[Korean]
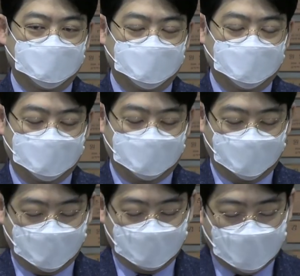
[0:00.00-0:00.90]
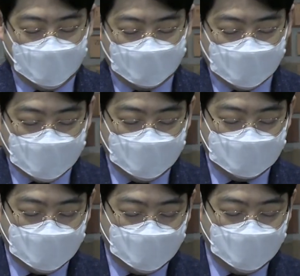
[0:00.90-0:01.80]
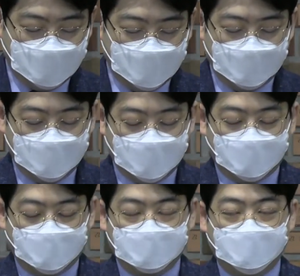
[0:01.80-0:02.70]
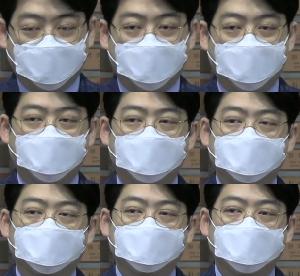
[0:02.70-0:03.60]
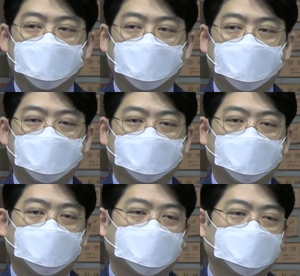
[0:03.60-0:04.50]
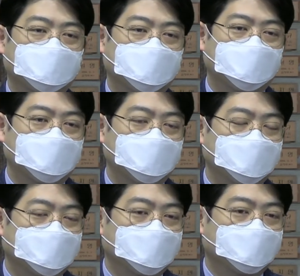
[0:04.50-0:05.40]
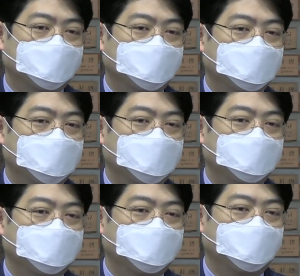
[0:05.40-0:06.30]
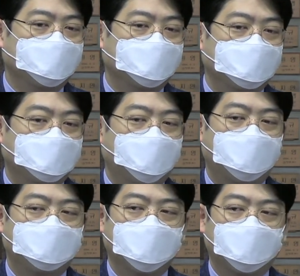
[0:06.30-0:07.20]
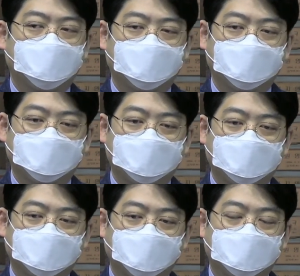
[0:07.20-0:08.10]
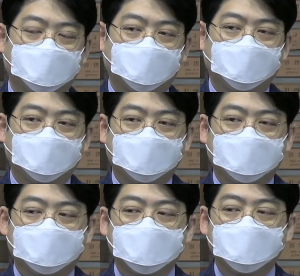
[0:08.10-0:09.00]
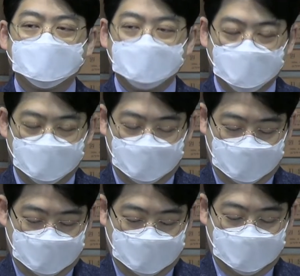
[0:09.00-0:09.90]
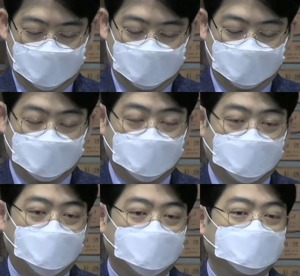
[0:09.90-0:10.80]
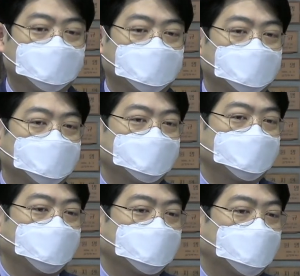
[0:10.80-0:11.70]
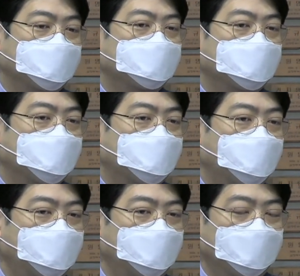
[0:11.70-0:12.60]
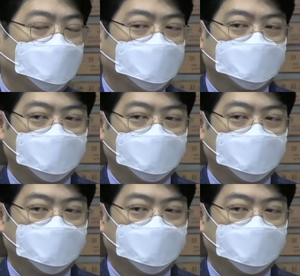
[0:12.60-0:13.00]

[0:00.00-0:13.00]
그런 오늘 하루의 삶이 여러분에게 충만하게 일어나게 되시기를 주님의 이름으로 축복합니다. 더불어 그 믿음이 우리 다음 세대들, 우리의 자녀들에게 잘